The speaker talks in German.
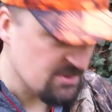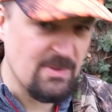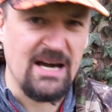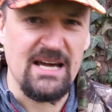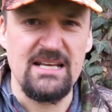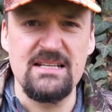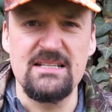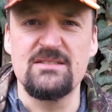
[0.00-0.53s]
Zum
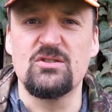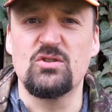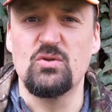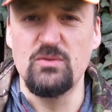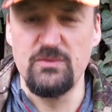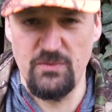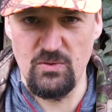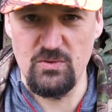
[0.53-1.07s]
einen ist es
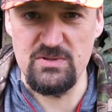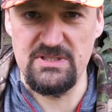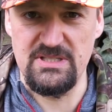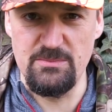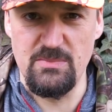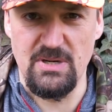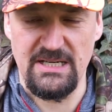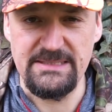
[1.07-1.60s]
stufenlos
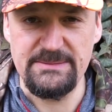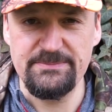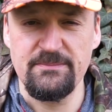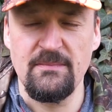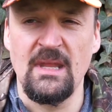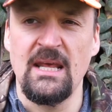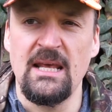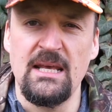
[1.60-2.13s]
dimmbar.
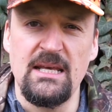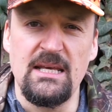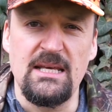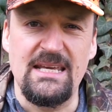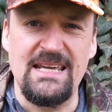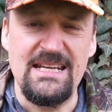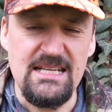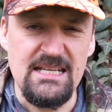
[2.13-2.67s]

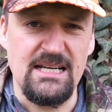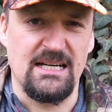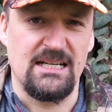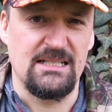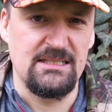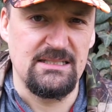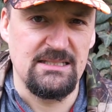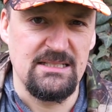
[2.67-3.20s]

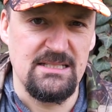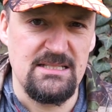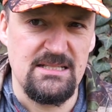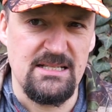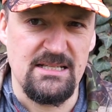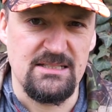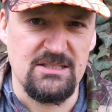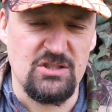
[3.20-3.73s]
Ideal
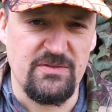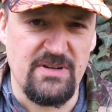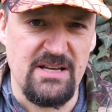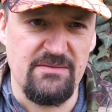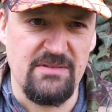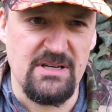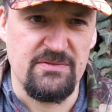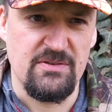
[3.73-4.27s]
ist der
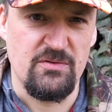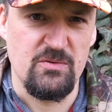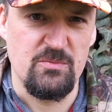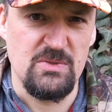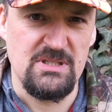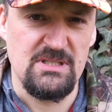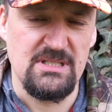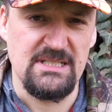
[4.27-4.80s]
Schweinwerfer für
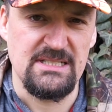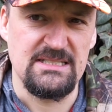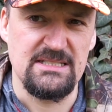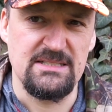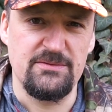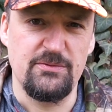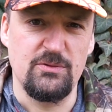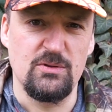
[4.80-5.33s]
mich
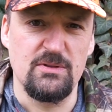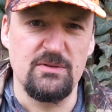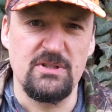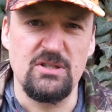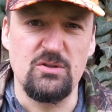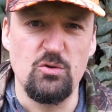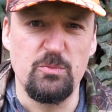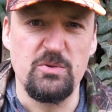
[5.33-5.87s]
äh, für
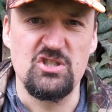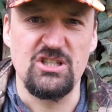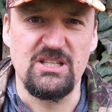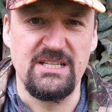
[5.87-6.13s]
die typische